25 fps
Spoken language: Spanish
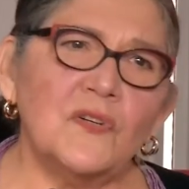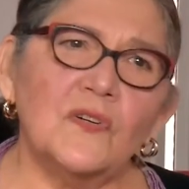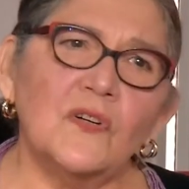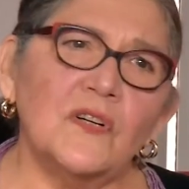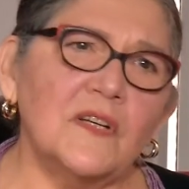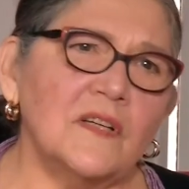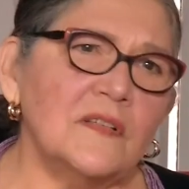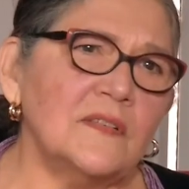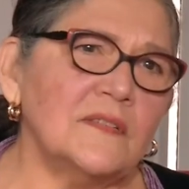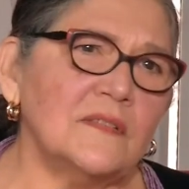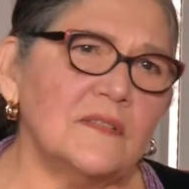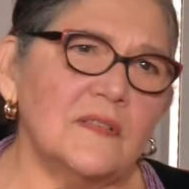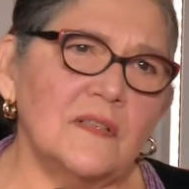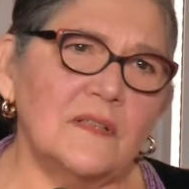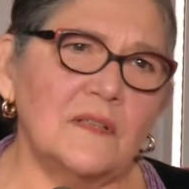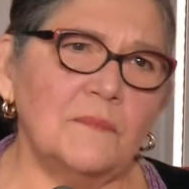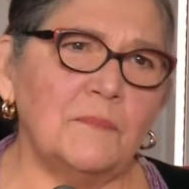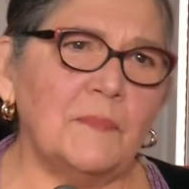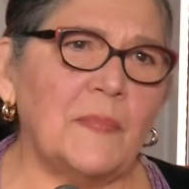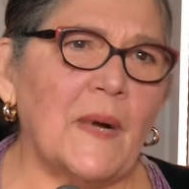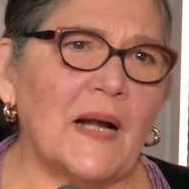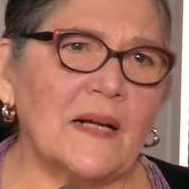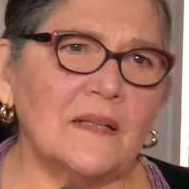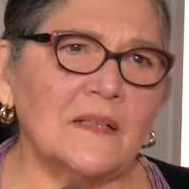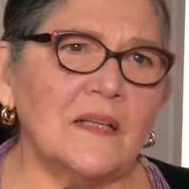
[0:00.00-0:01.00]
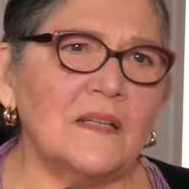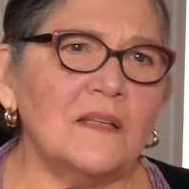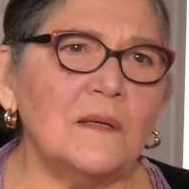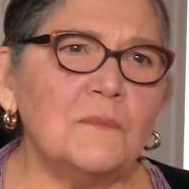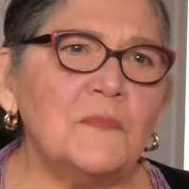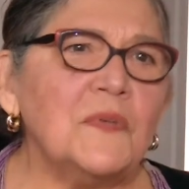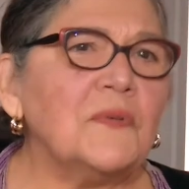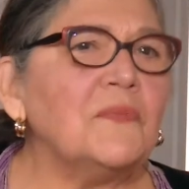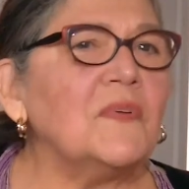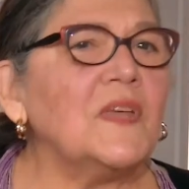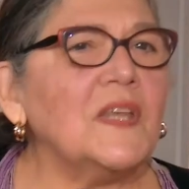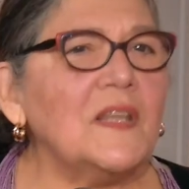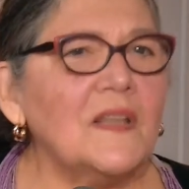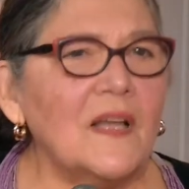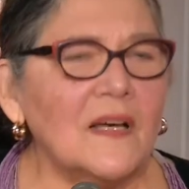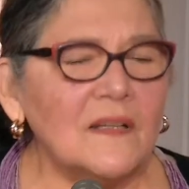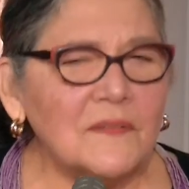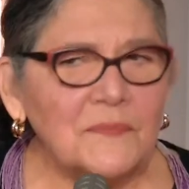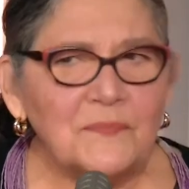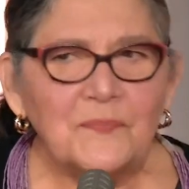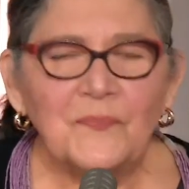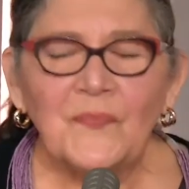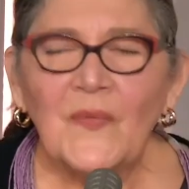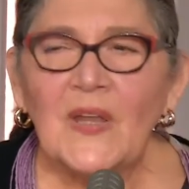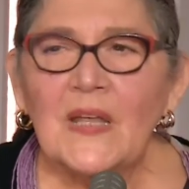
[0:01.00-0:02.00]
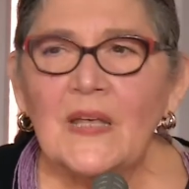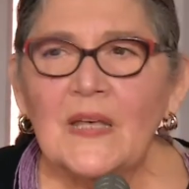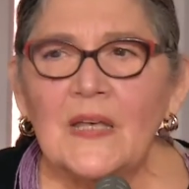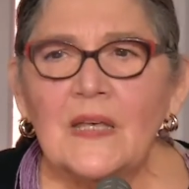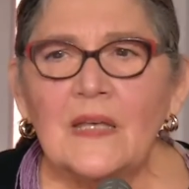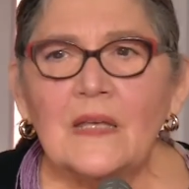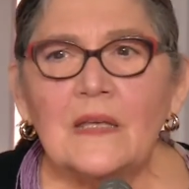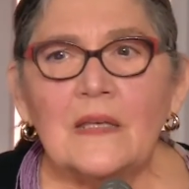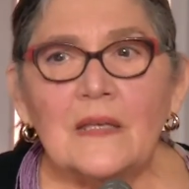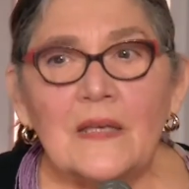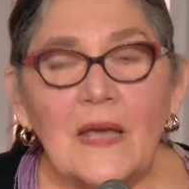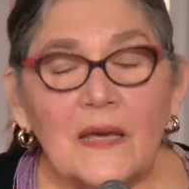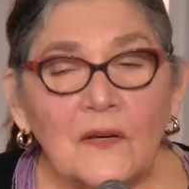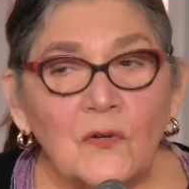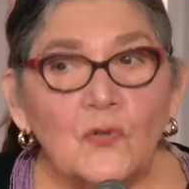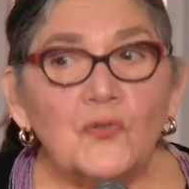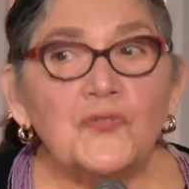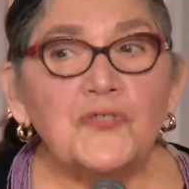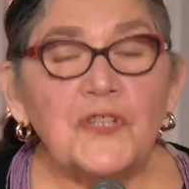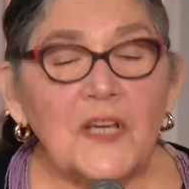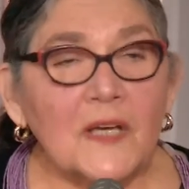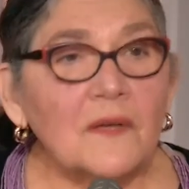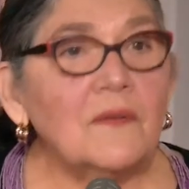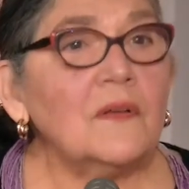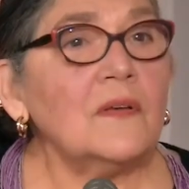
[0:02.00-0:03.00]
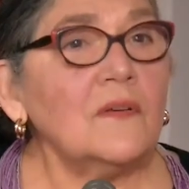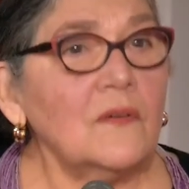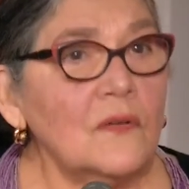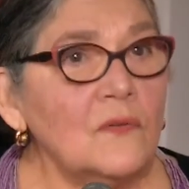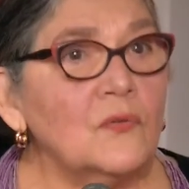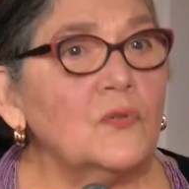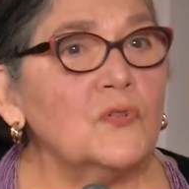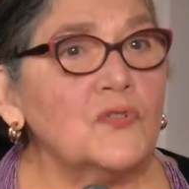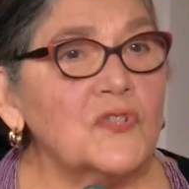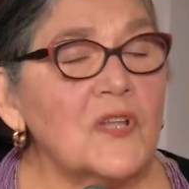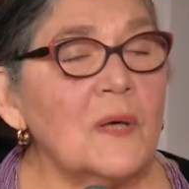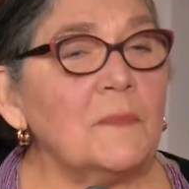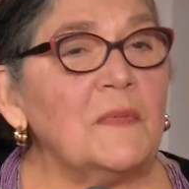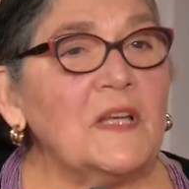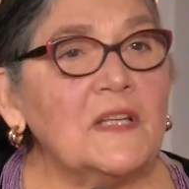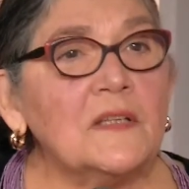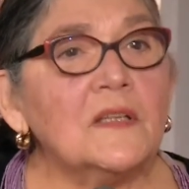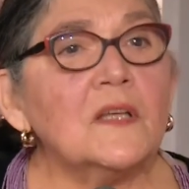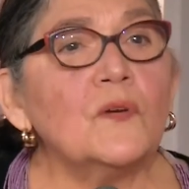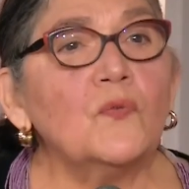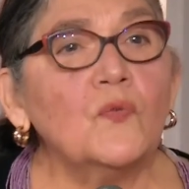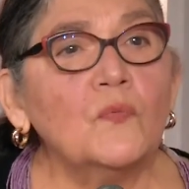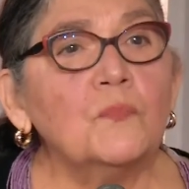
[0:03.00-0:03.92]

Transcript: es eh, parte de mi vida. Y escuché justamente un